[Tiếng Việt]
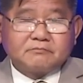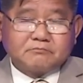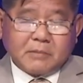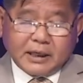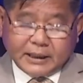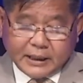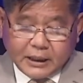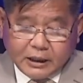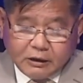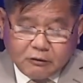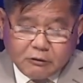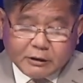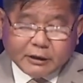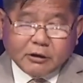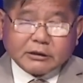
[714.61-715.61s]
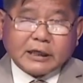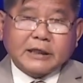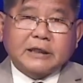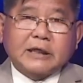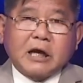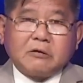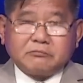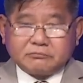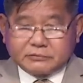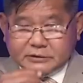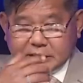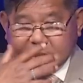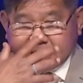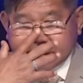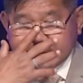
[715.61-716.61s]
Mà nếu cái đó thành công,
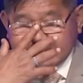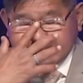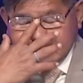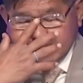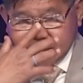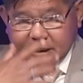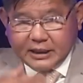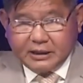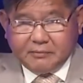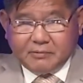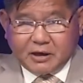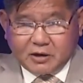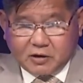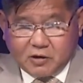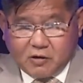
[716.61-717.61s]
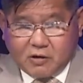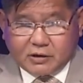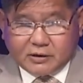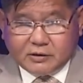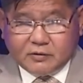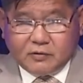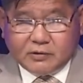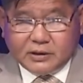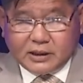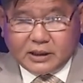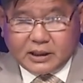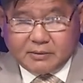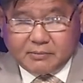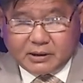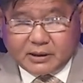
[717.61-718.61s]
tức là những người mà con của
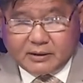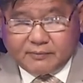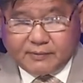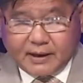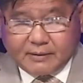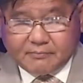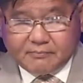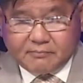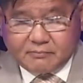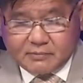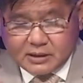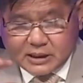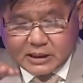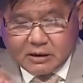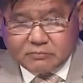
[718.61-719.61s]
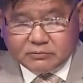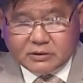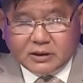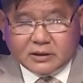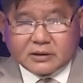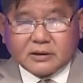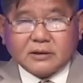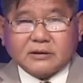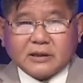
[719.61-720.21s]
những người bất pháp không được